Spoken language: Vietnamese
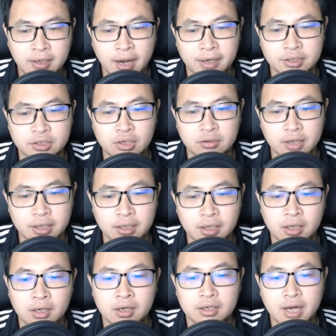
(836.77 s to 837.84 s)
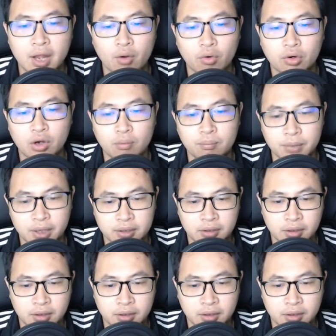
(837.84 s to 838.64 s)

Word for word: Hải trước đây đều không biết,